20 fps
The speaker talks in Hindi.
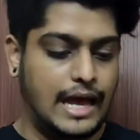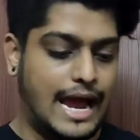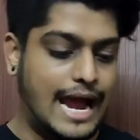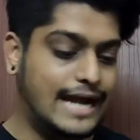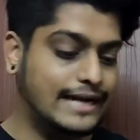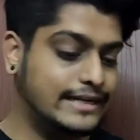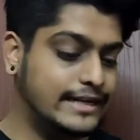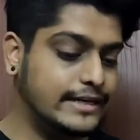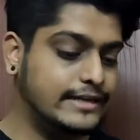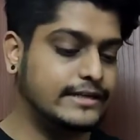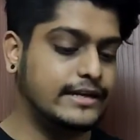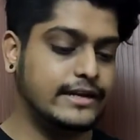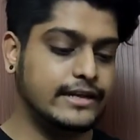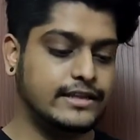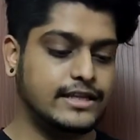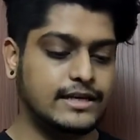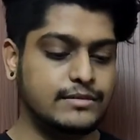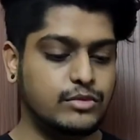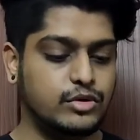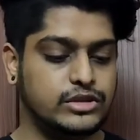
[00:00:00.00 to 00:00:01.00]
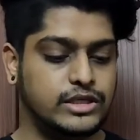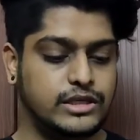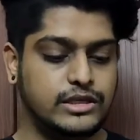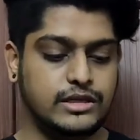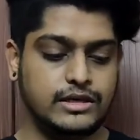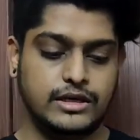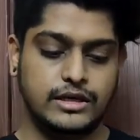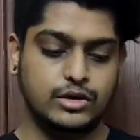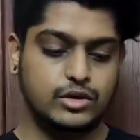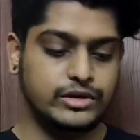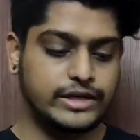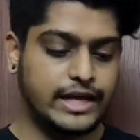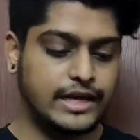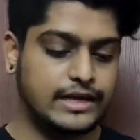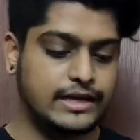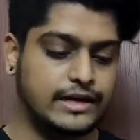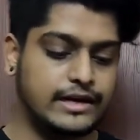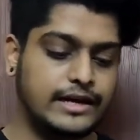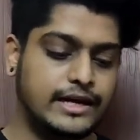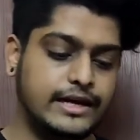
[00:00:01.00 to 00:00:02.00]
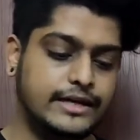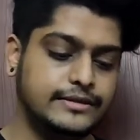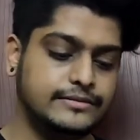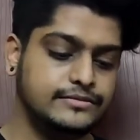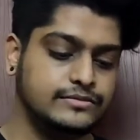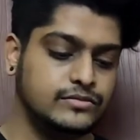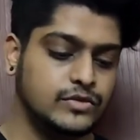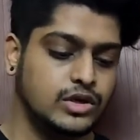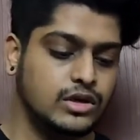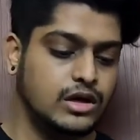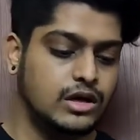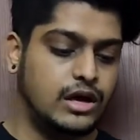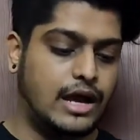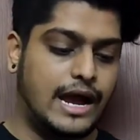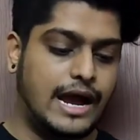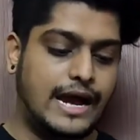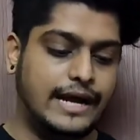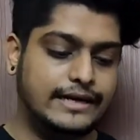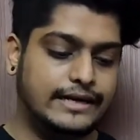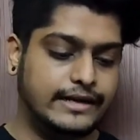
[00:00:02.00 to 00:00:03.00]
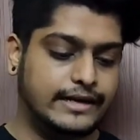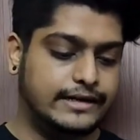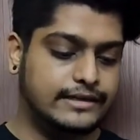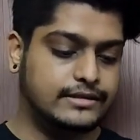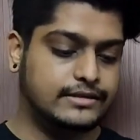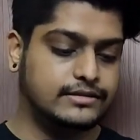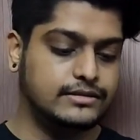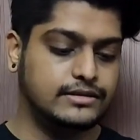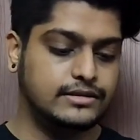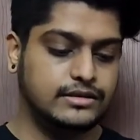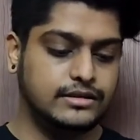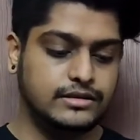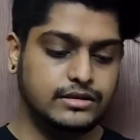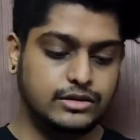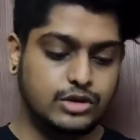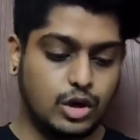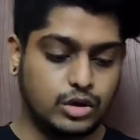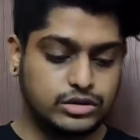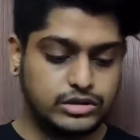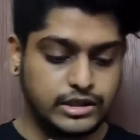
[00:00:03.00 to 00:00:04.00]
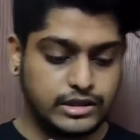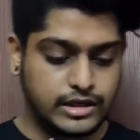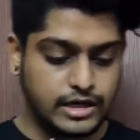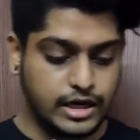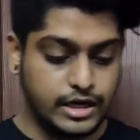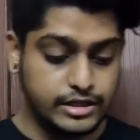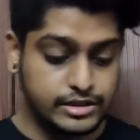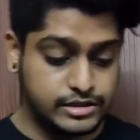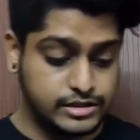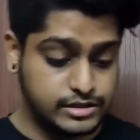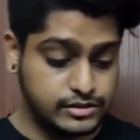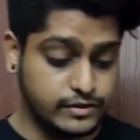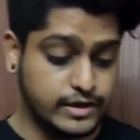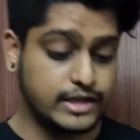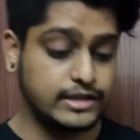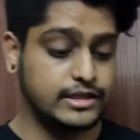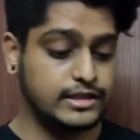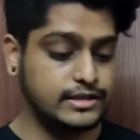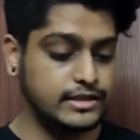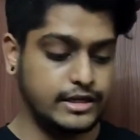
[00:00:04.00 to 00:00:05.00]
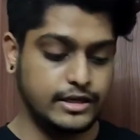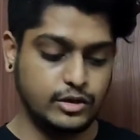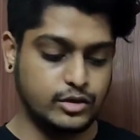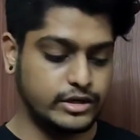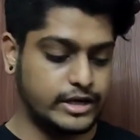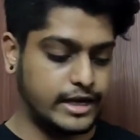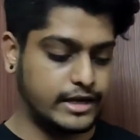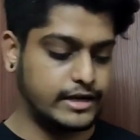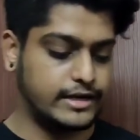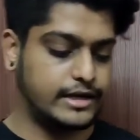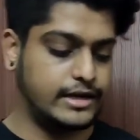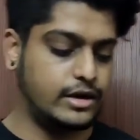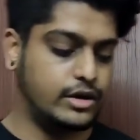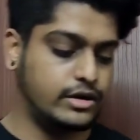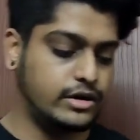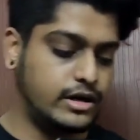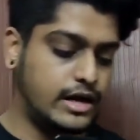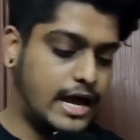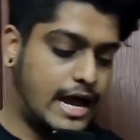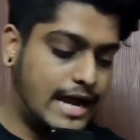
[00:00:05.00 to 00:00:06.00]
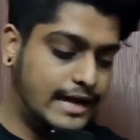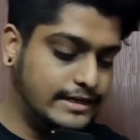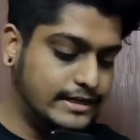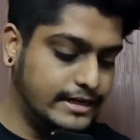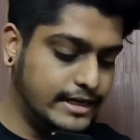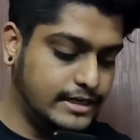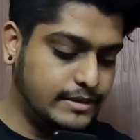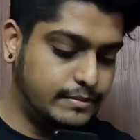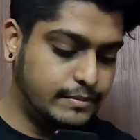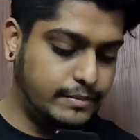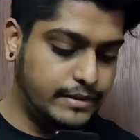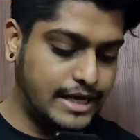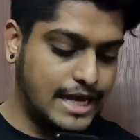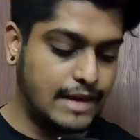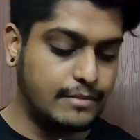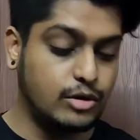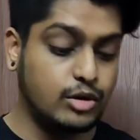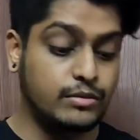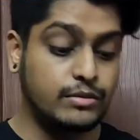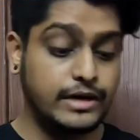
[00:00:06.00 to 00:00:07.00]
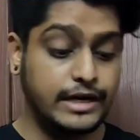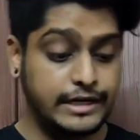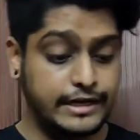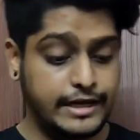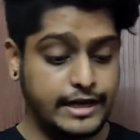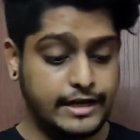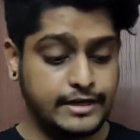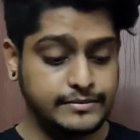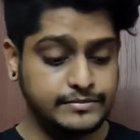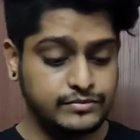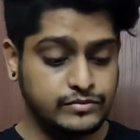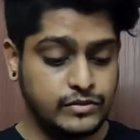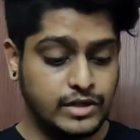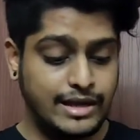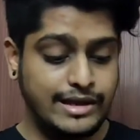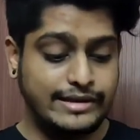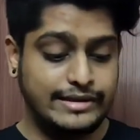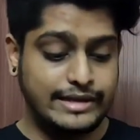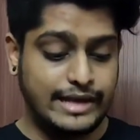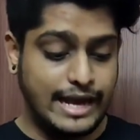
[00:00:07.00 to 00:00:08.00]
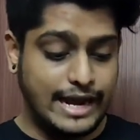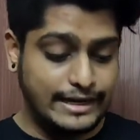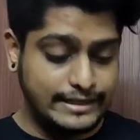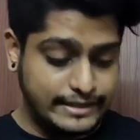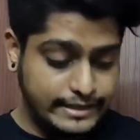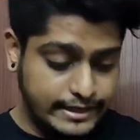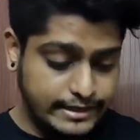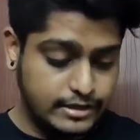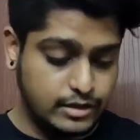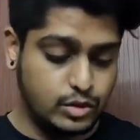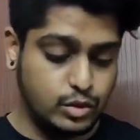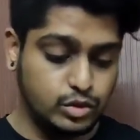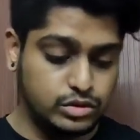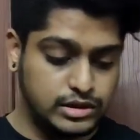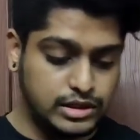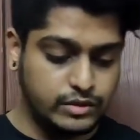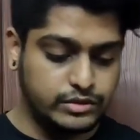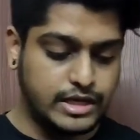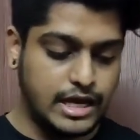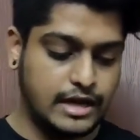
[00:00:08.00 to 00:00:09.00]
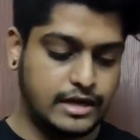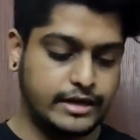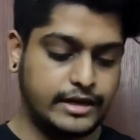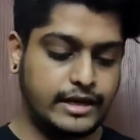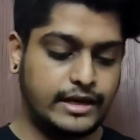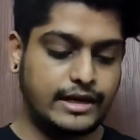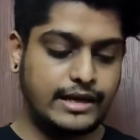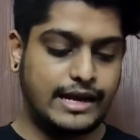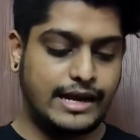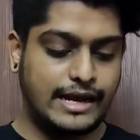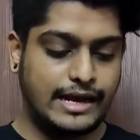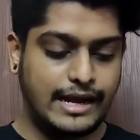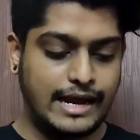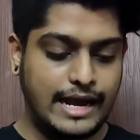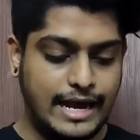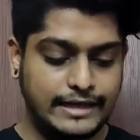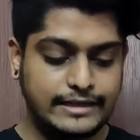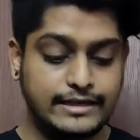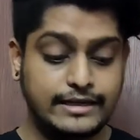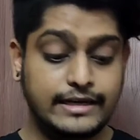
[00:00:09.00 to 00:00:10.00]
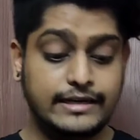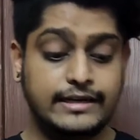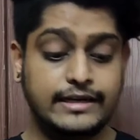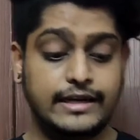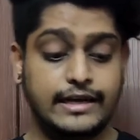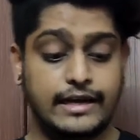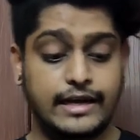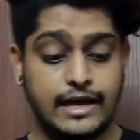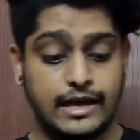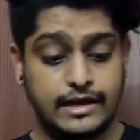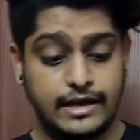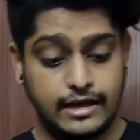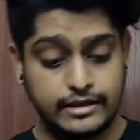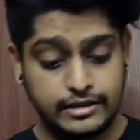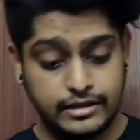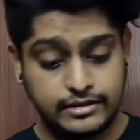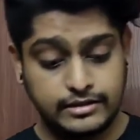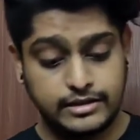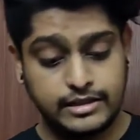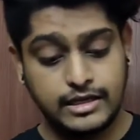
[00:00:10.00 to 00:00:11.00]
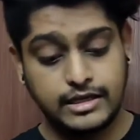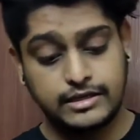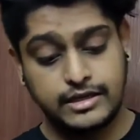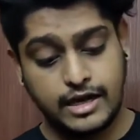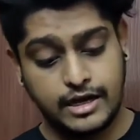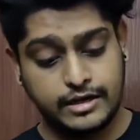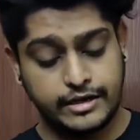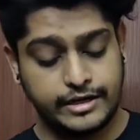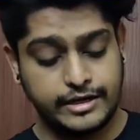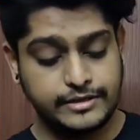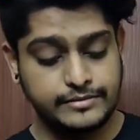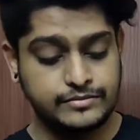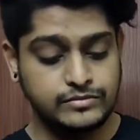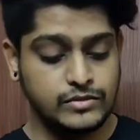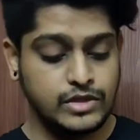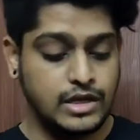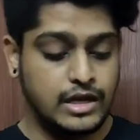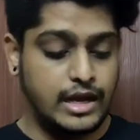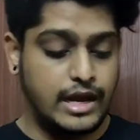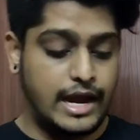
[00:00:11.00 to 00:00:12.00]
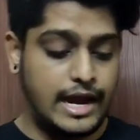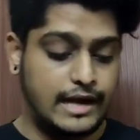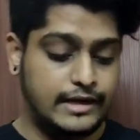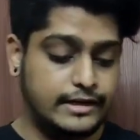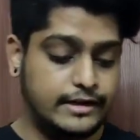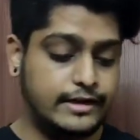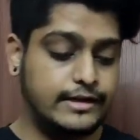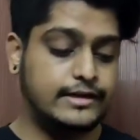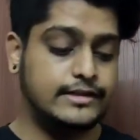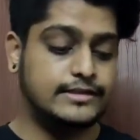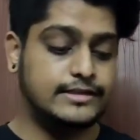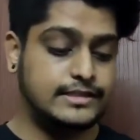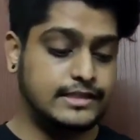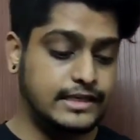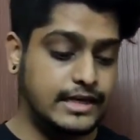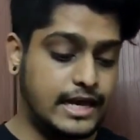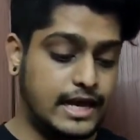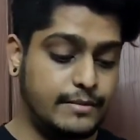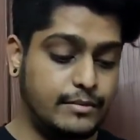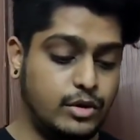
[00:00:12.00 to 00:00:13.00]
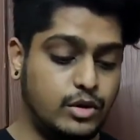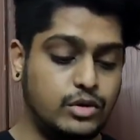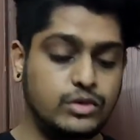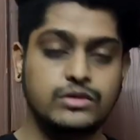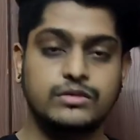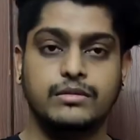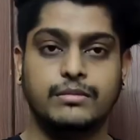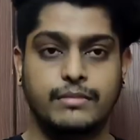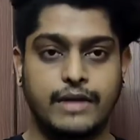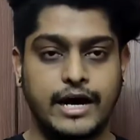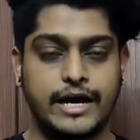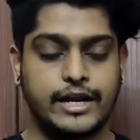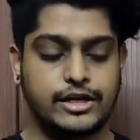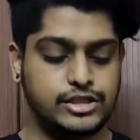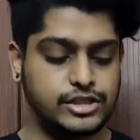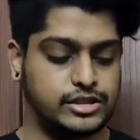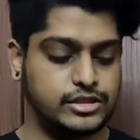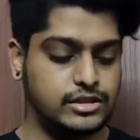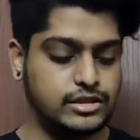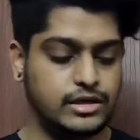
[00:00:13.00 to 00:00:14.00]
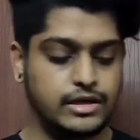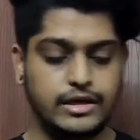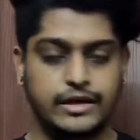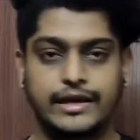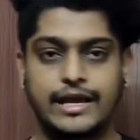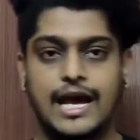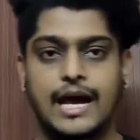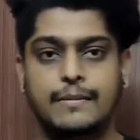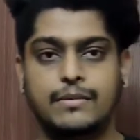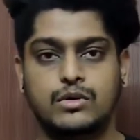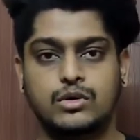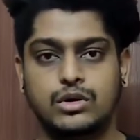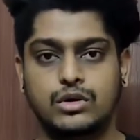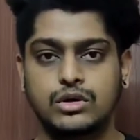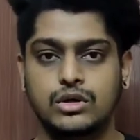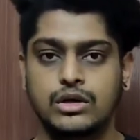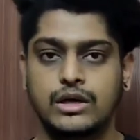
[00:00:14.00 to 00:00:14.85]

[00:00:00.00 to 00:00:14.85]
एट द रेट नरेंद्र मोदी इनको टैग करना है एट द रेट डॉक्टर हर्षवर्धन इनको टैग करना है और एट द रेट पी एम ओ इंडिया एट द रेट उद्धव ठाकरे एट द रेट आदित्य ठाकरे एट द रेट सी एम ओ महाराष्ट्र ये आपको